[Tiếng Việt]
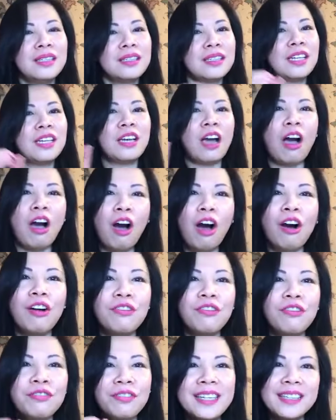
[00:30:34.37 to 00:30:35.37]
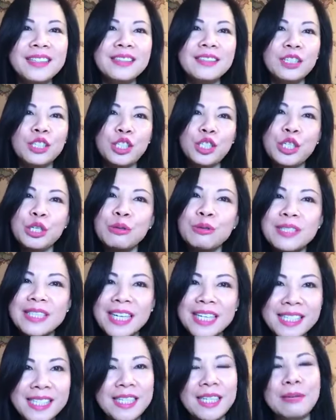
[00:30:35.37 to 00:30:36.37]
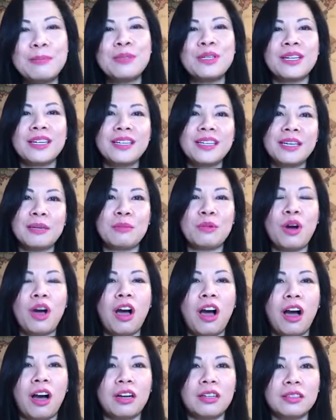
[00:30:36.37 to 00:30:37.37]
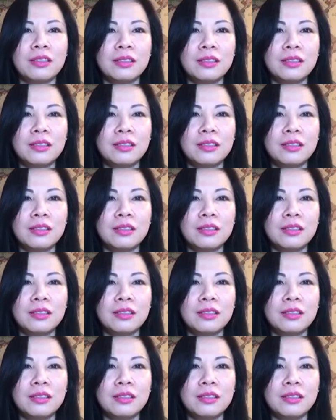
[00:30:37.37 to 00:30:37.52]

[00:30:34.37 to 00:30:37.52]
thì họ phải là cái người chịu trách nhiệm cho cái nghiệp của họ